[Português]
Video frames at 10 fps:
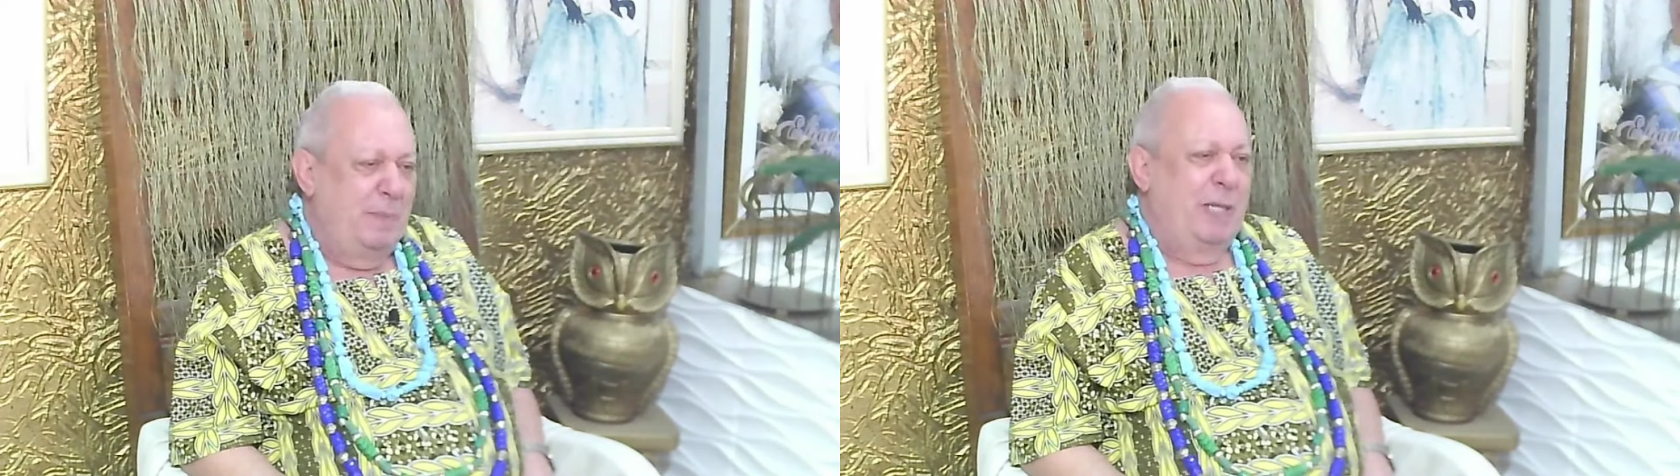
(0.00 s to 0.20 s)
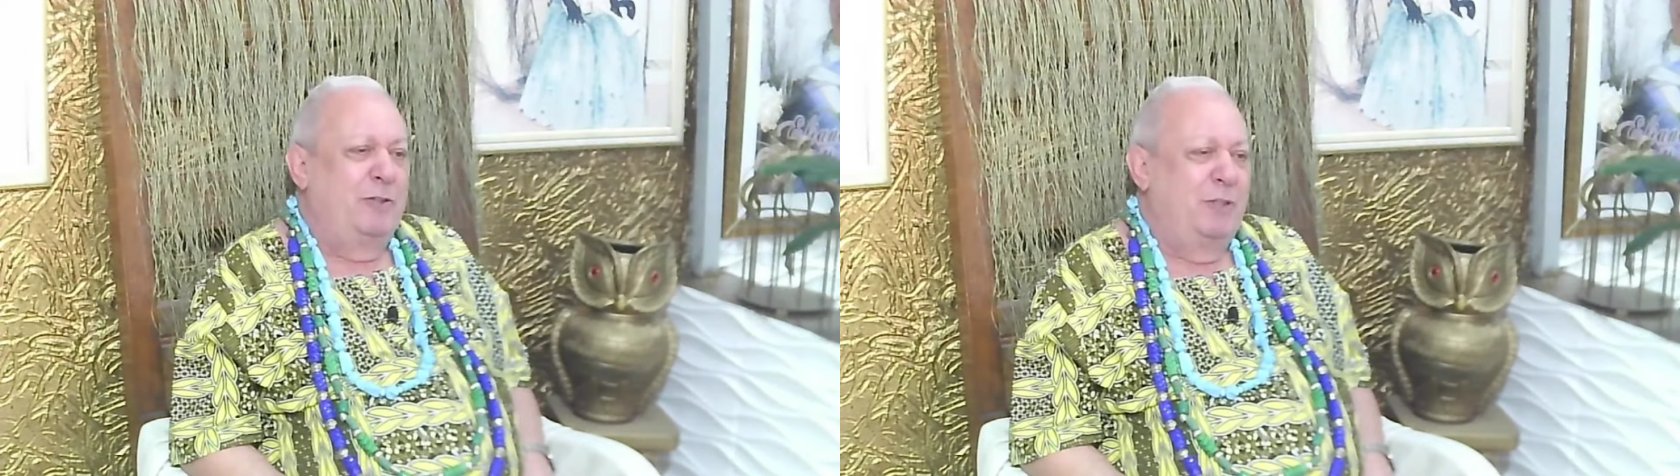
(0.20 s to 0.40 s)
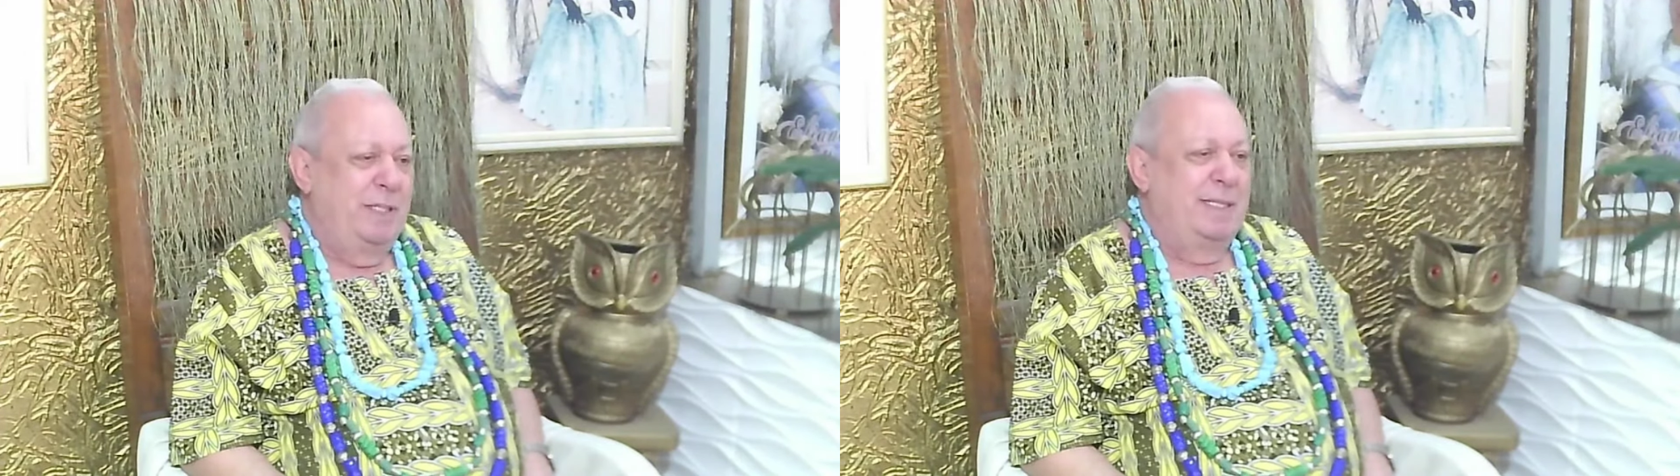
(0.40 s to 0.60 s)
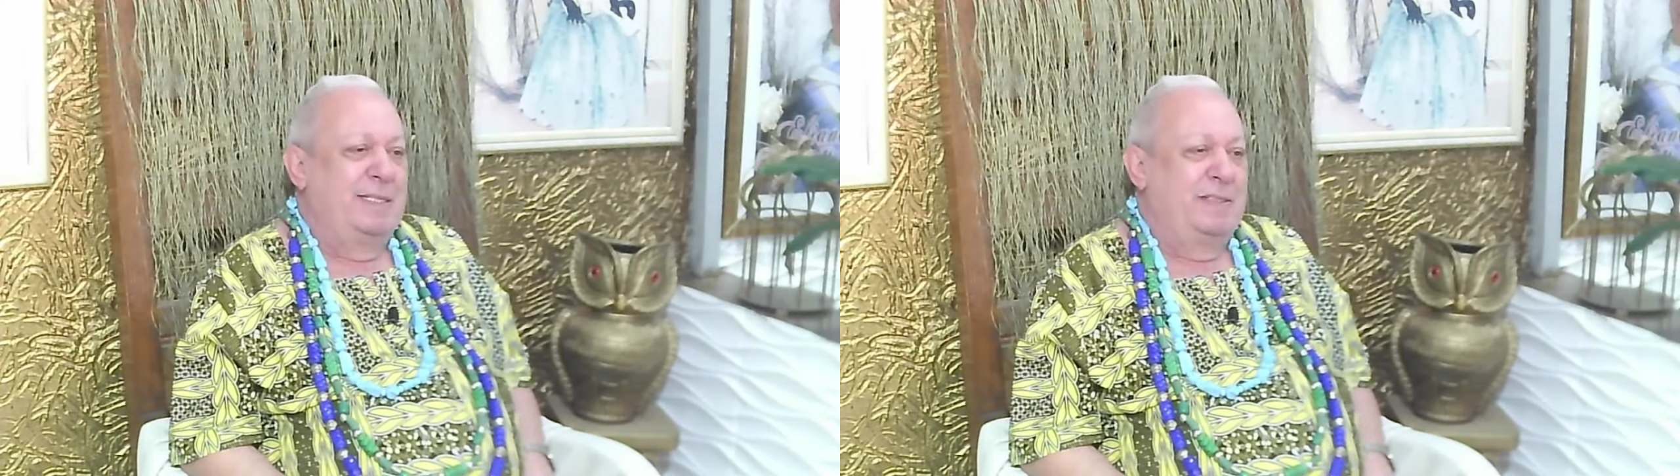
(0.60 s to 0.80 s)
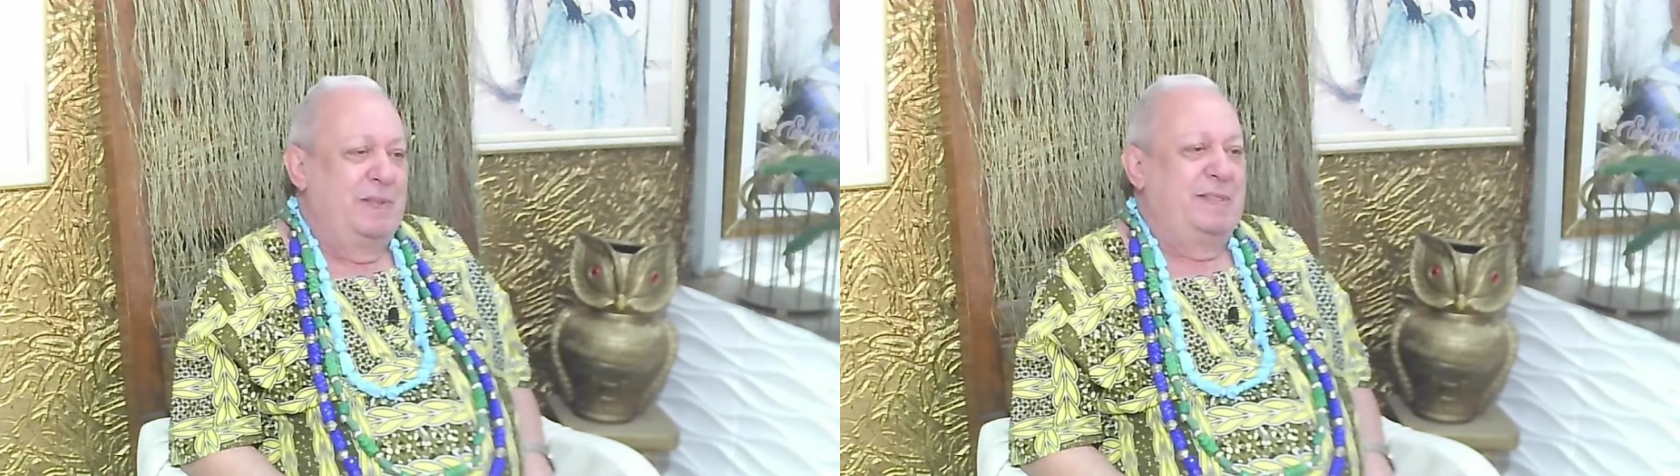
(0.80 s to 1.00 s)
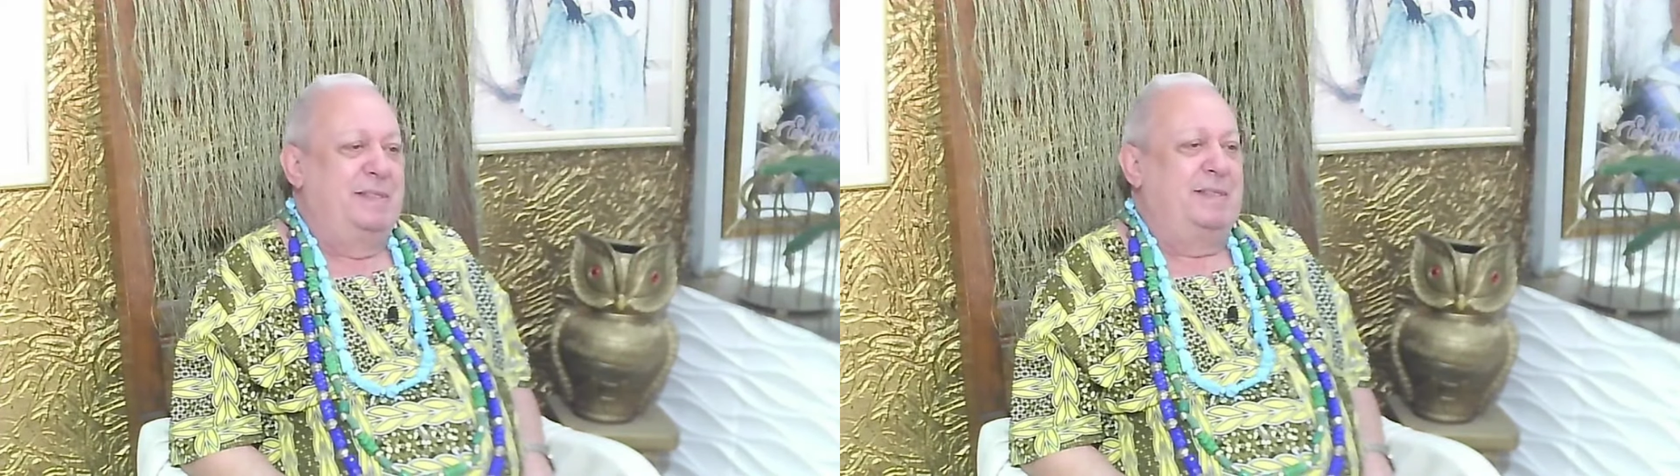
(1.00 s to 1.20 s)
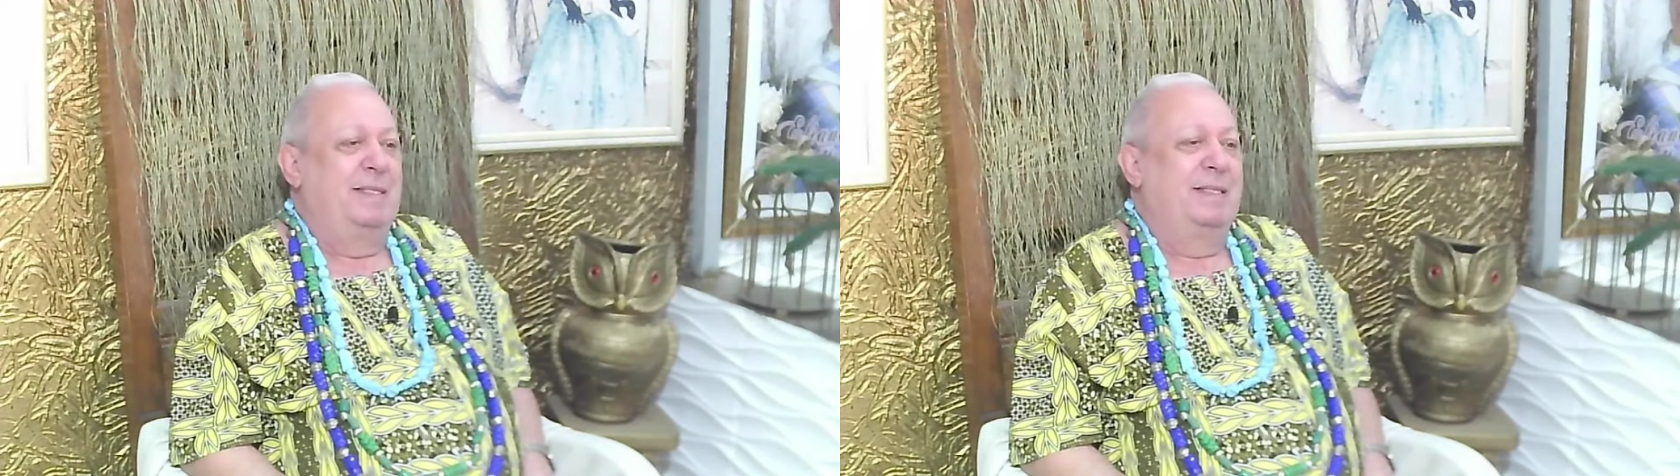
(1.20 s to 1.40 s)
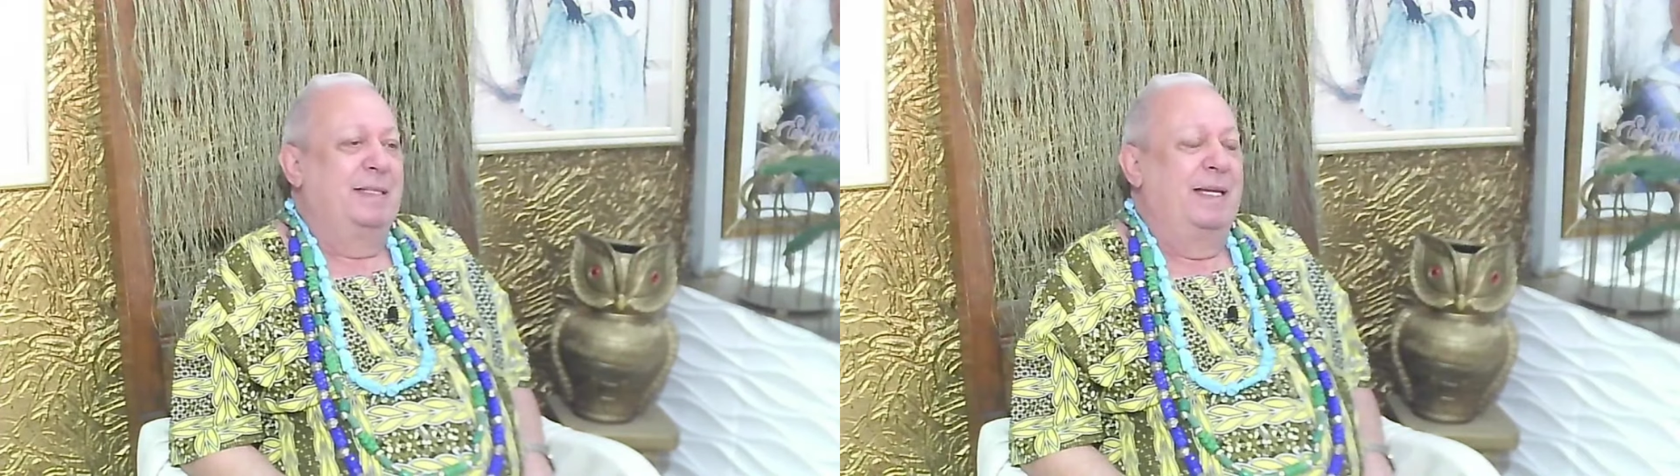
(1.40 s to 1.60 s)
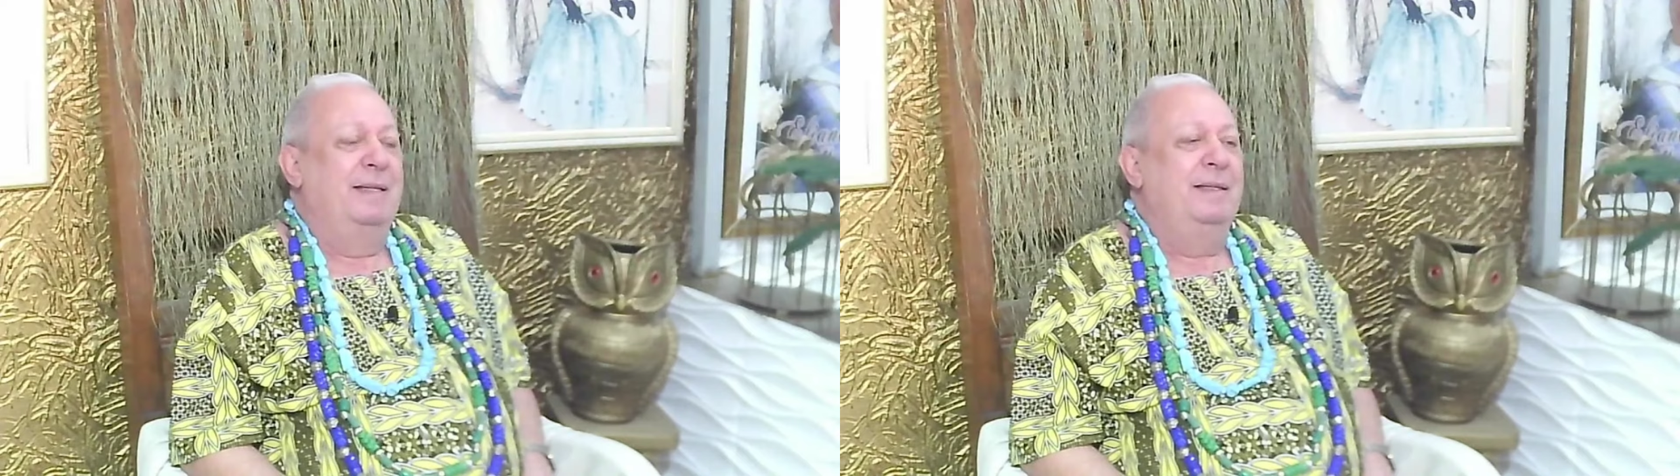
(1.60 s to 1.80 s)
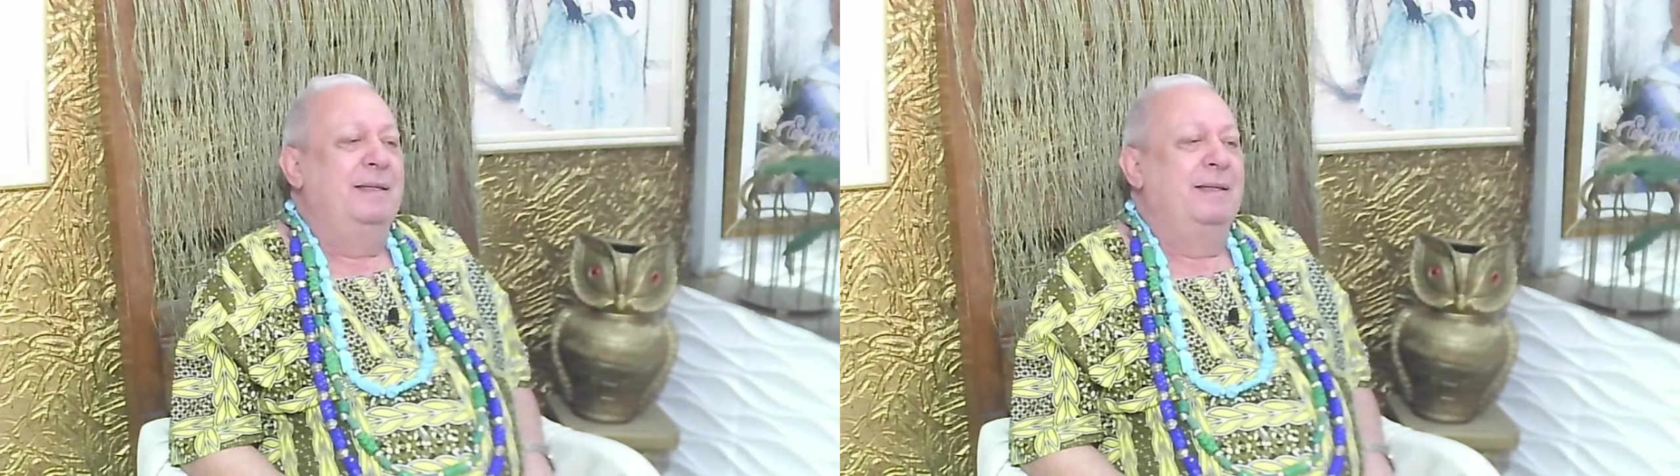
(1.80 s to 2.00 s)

na maioria das vezes, né?